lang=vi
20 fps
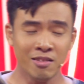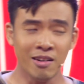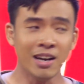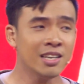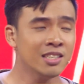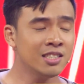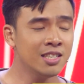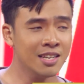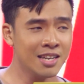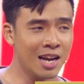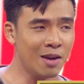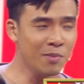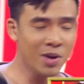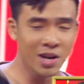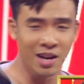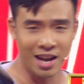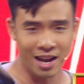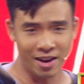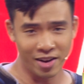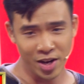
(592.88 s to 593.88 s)
Vâng, xin
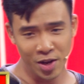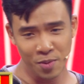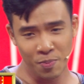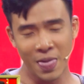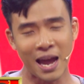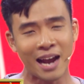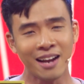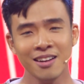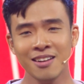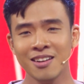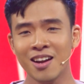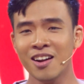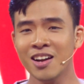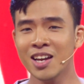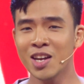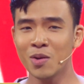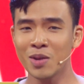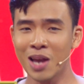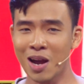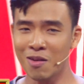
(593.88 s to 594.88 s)
cảm ơn Harry. Hai đứa nó
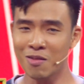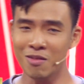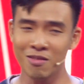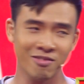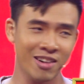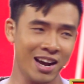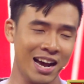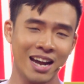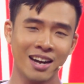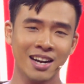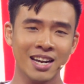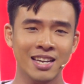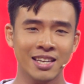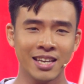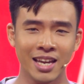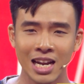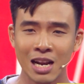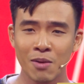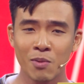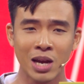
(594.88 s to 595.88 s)
đã yêu nhau và Harry
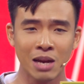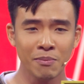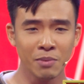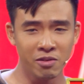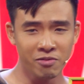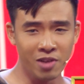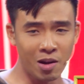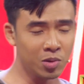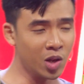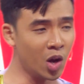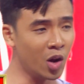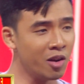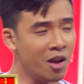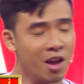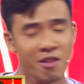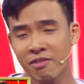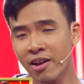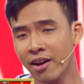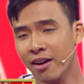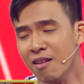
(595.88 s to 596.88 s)
chỉ là một cái bình phong thôi.
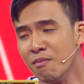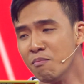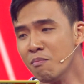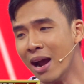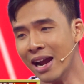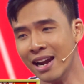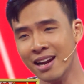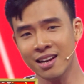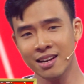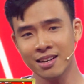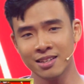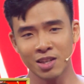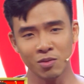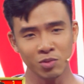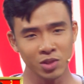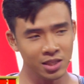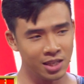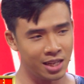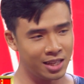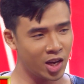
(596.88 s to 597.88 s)
Và rất may
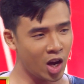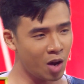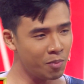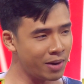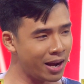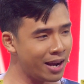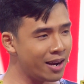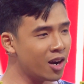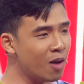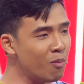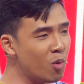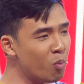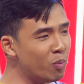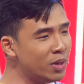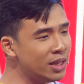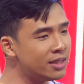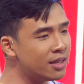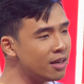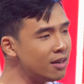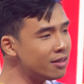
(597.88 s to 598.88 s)
trong chương trình ngày hôm nay có một
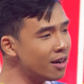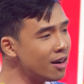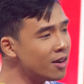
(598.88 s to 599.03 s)
minh chứng